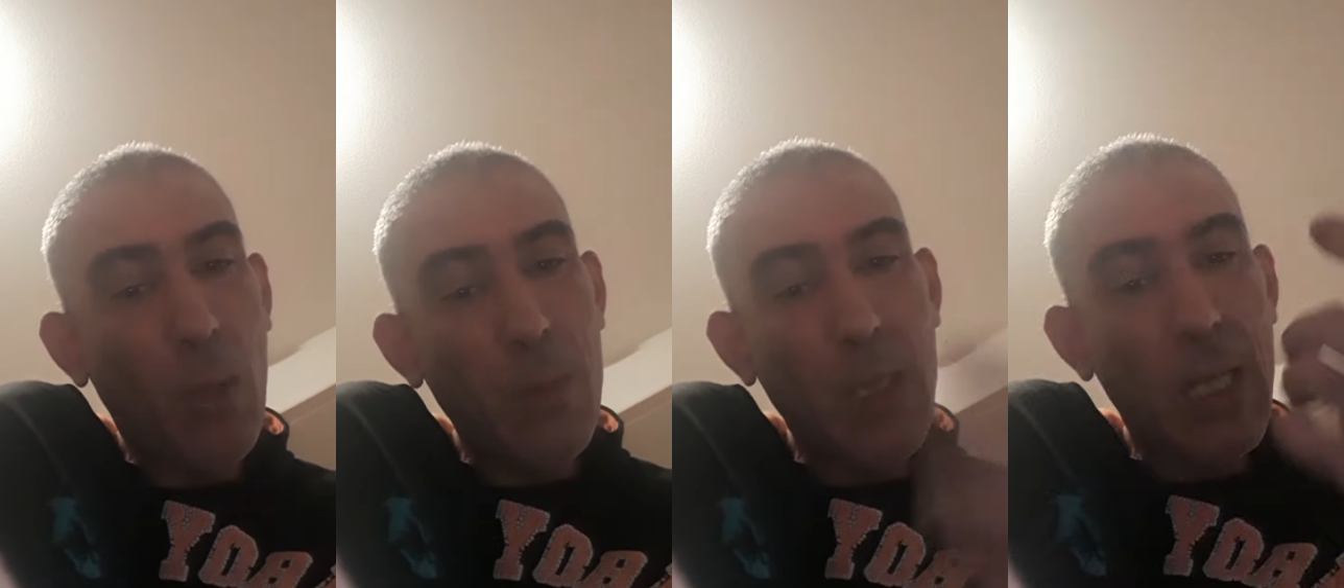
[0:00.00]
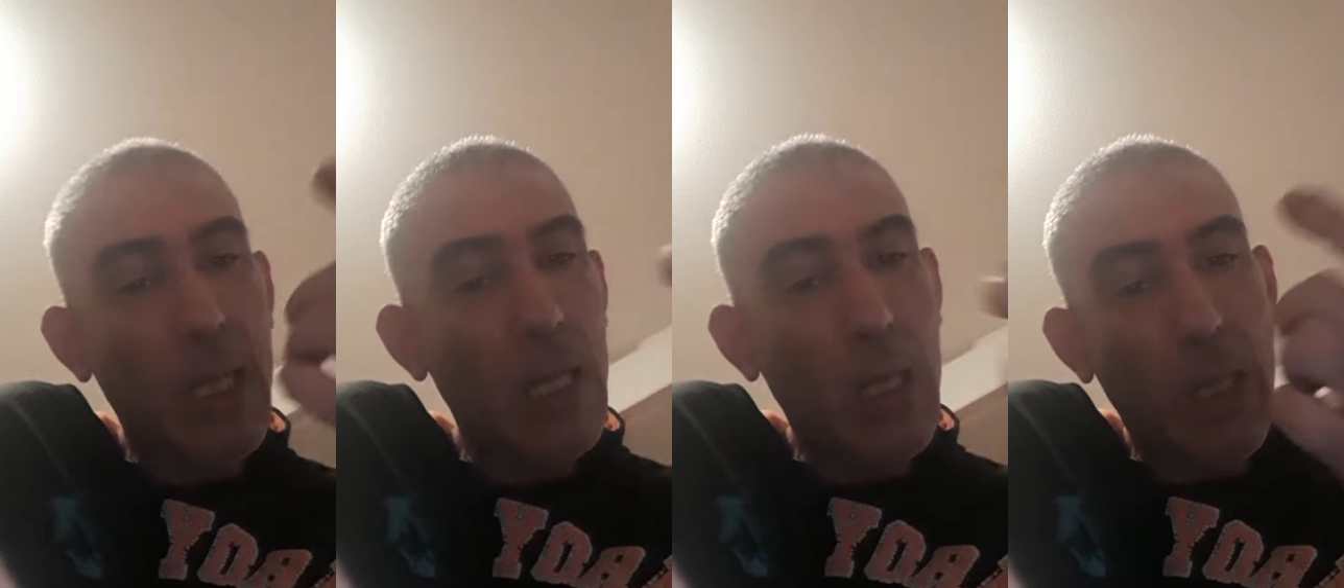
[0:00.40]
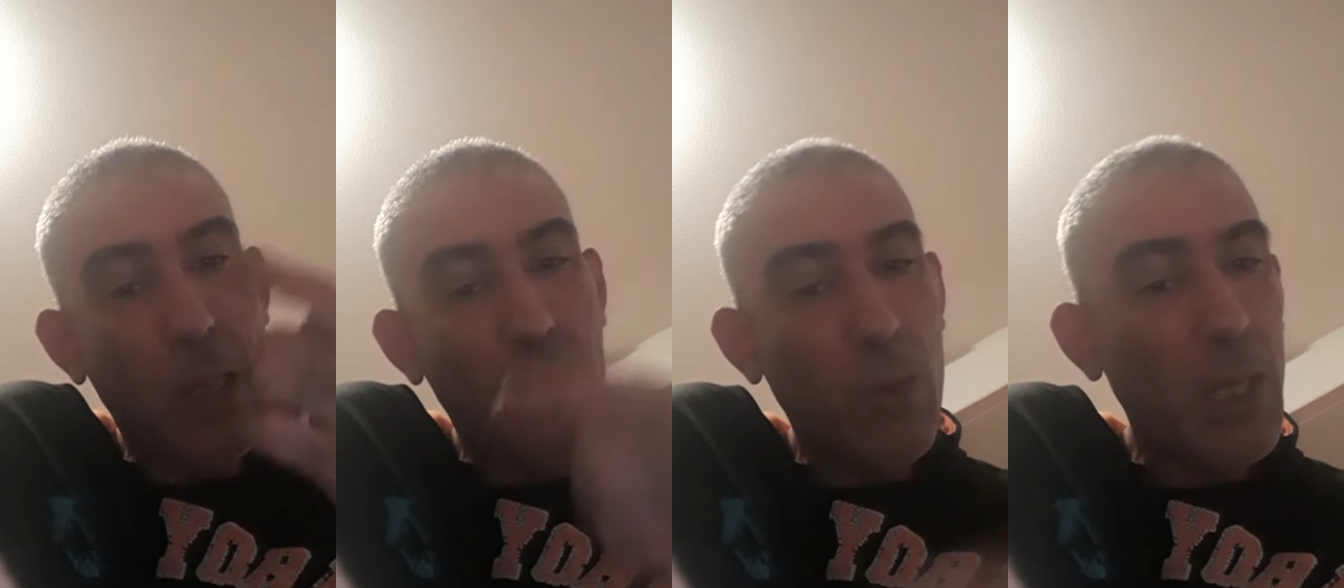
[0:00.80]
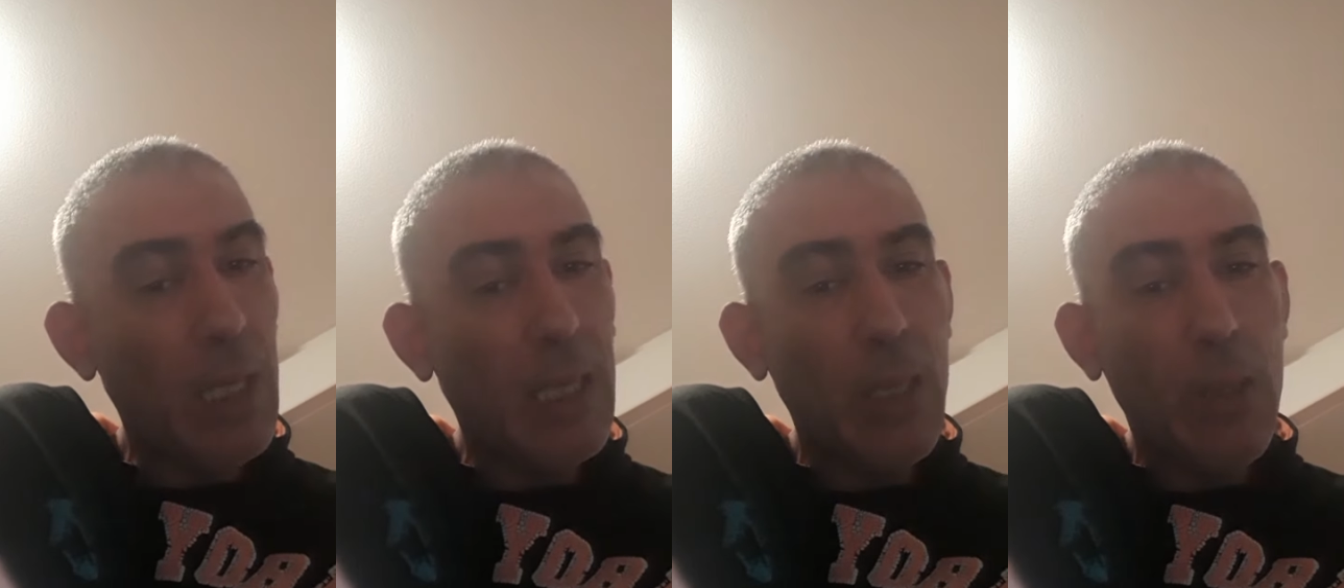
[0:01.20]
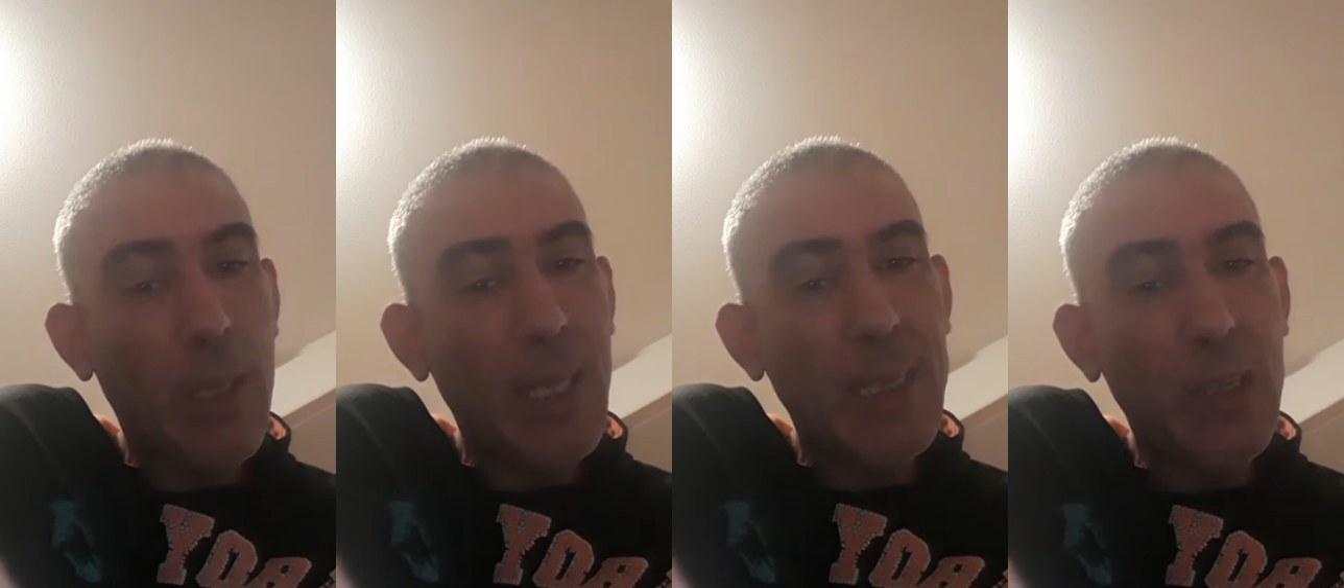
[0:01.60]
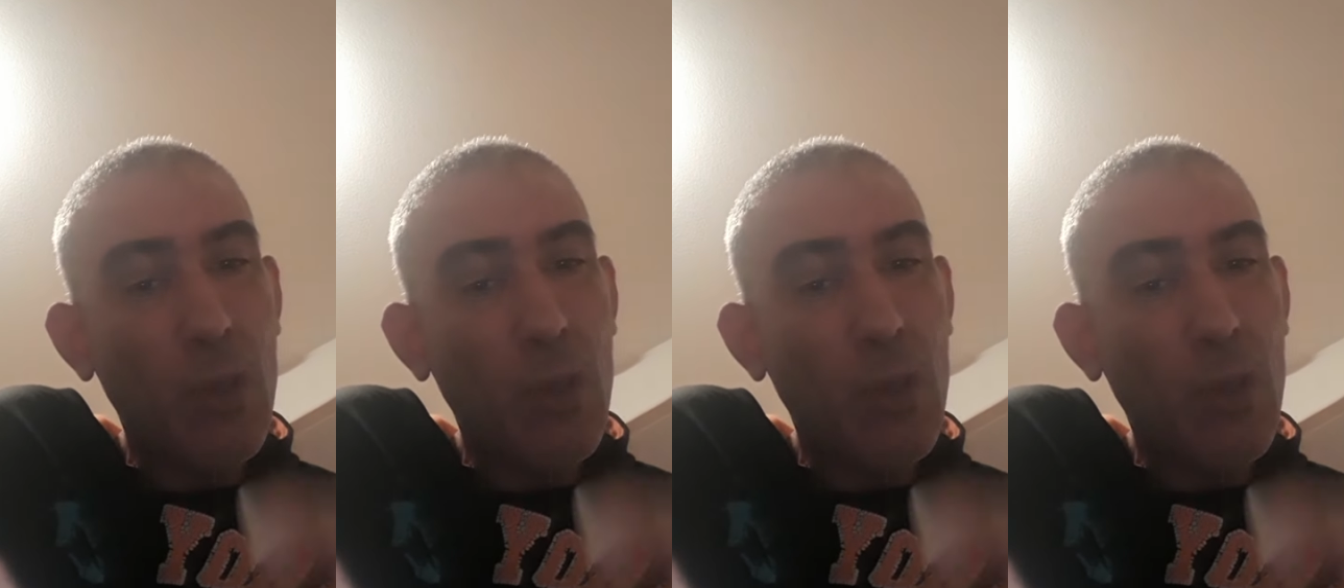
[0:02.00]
comme ça, euh, vous regarderez le reste.